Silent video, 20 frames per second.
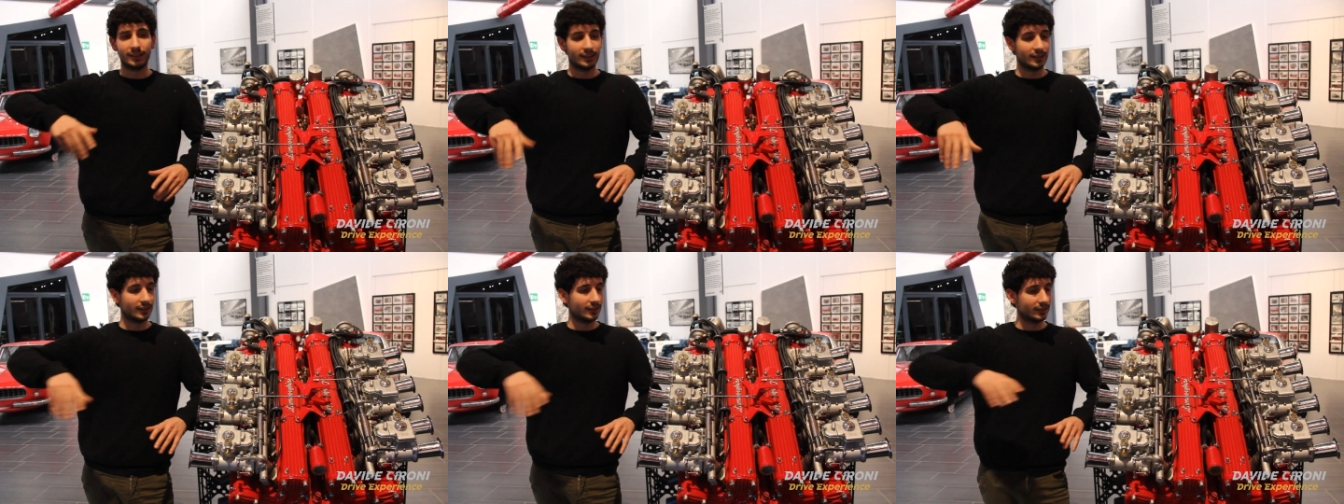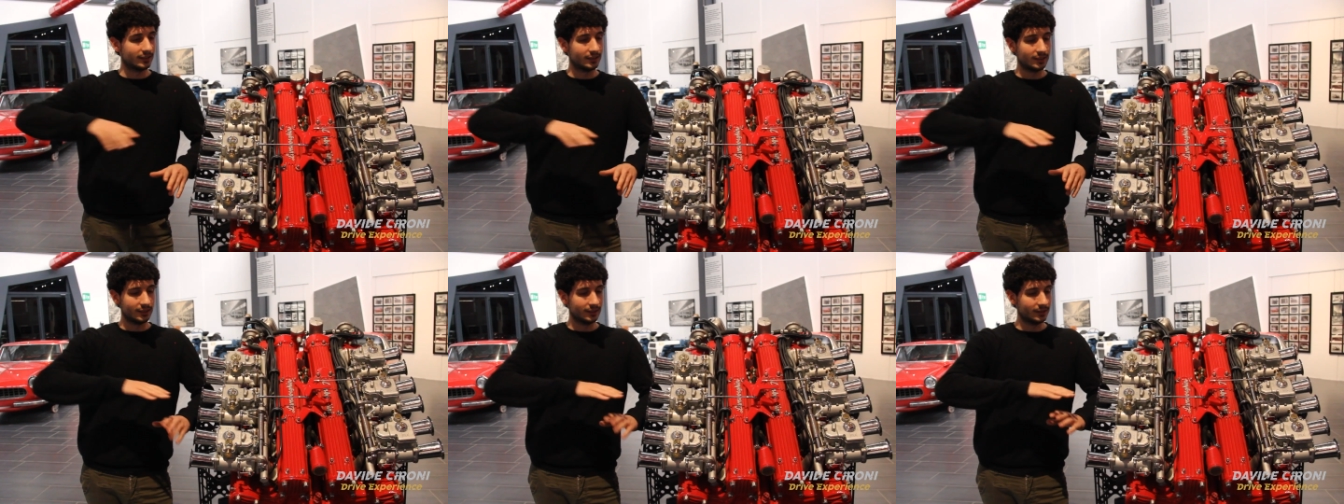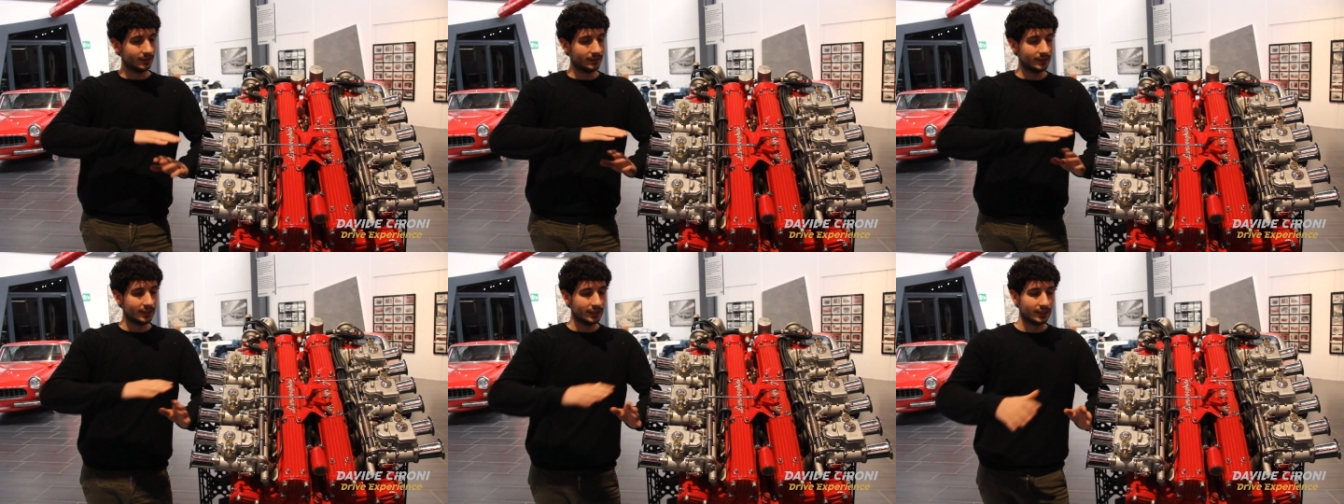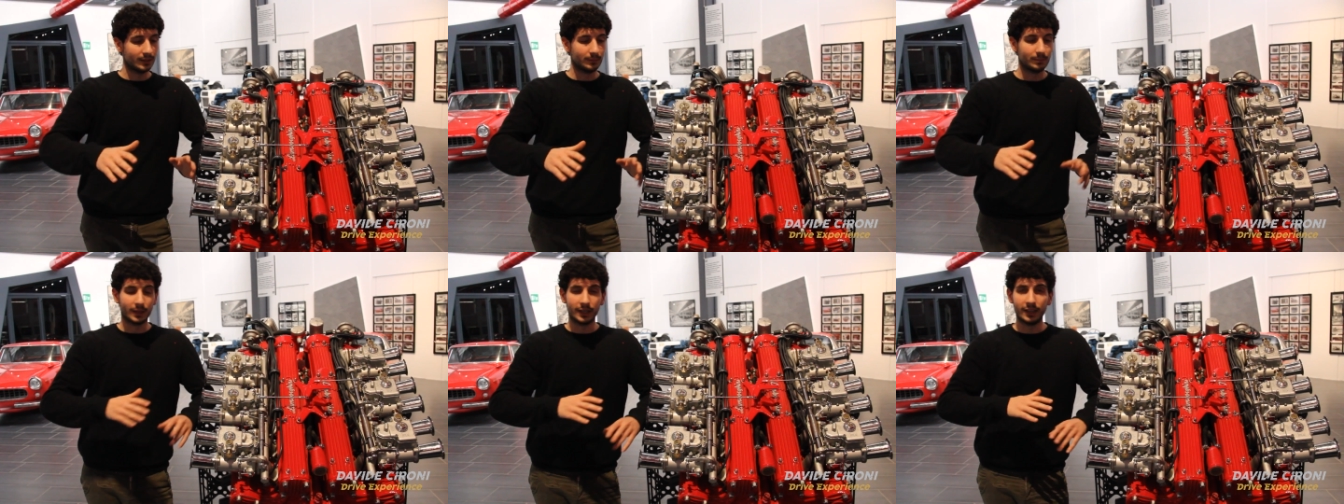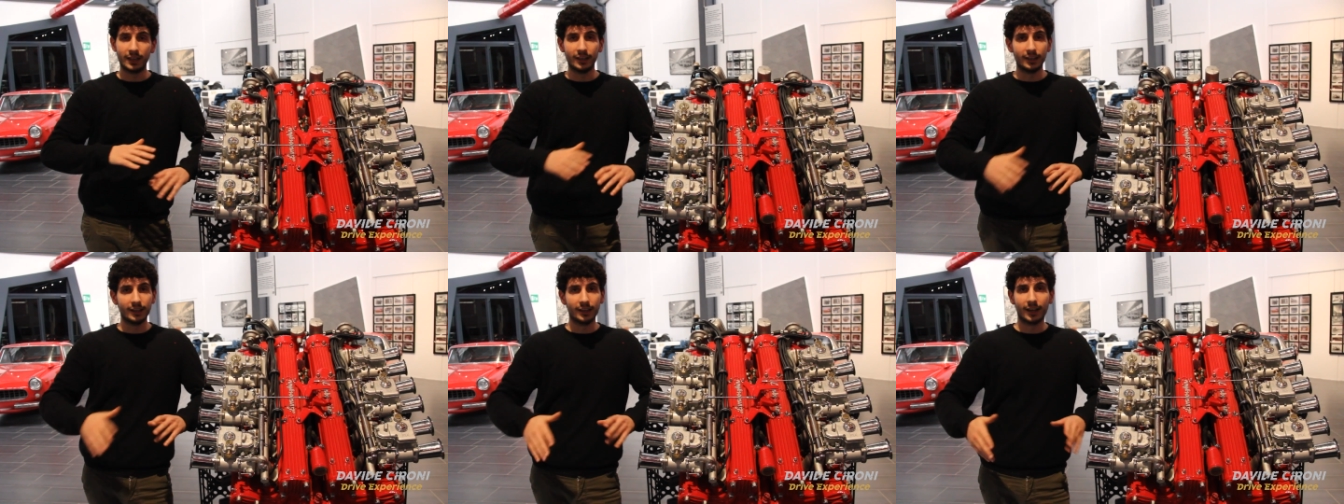del, dei, dei
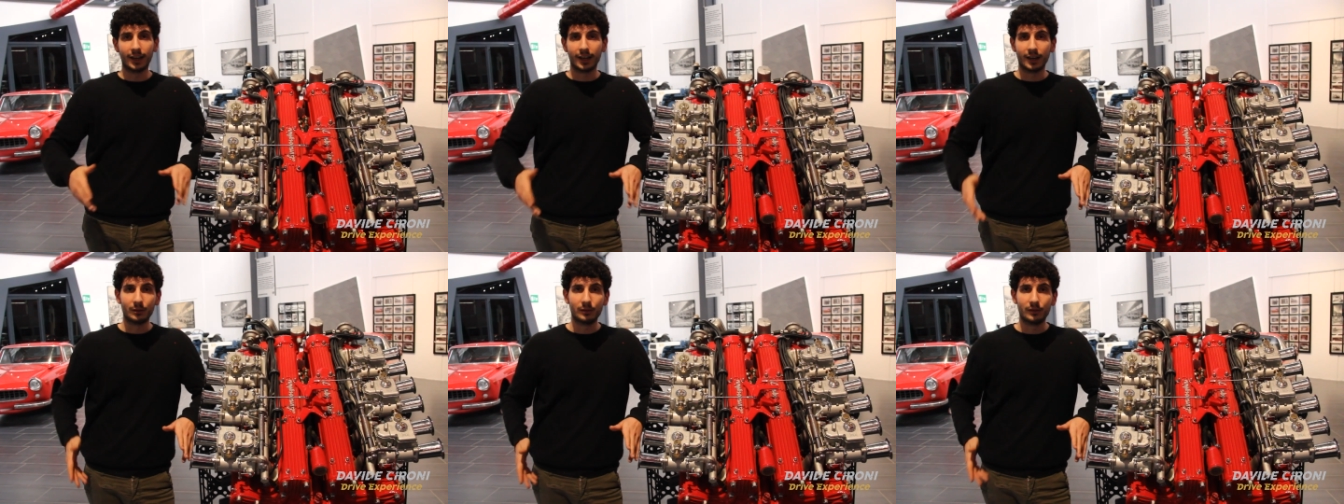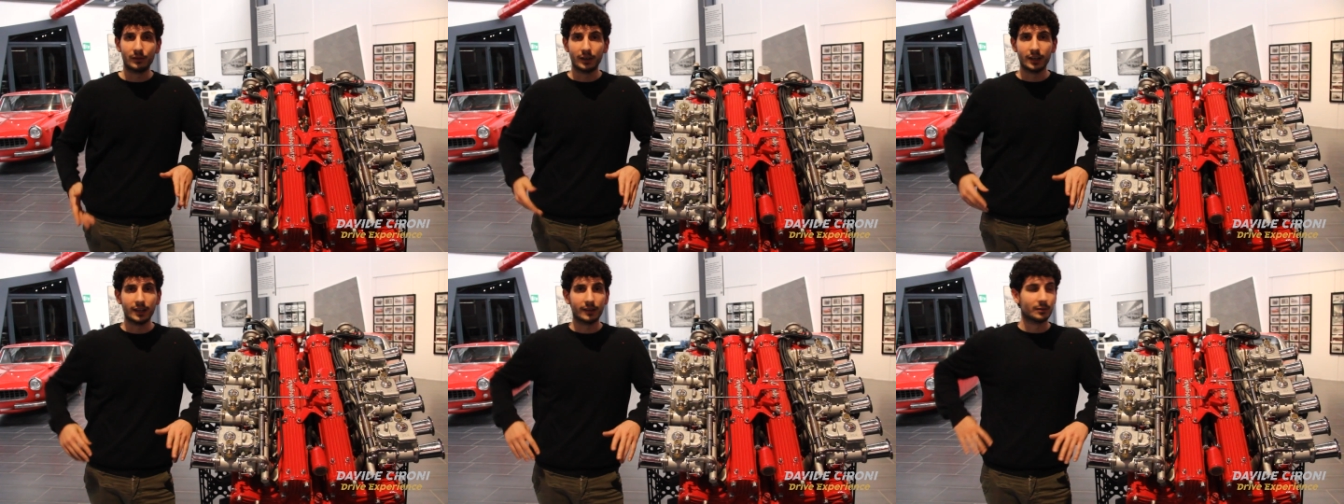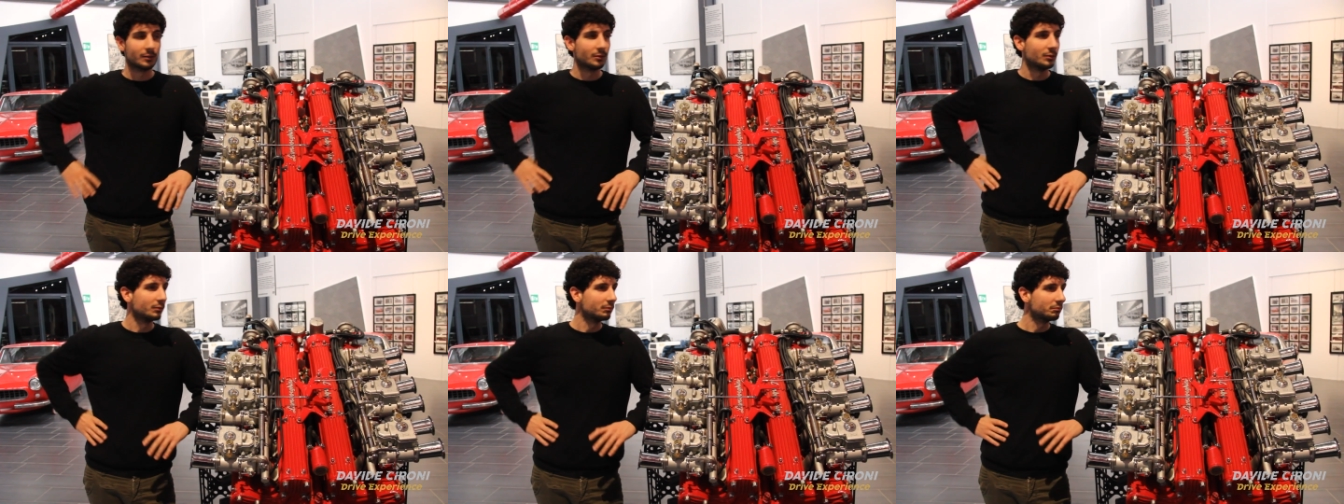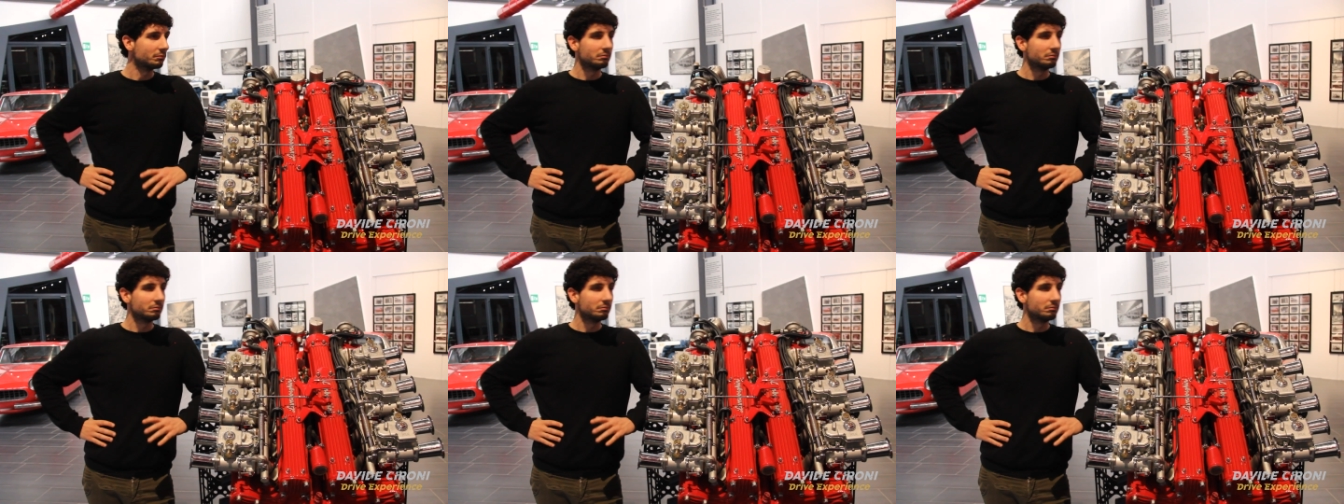pannelli della carrozzeria sono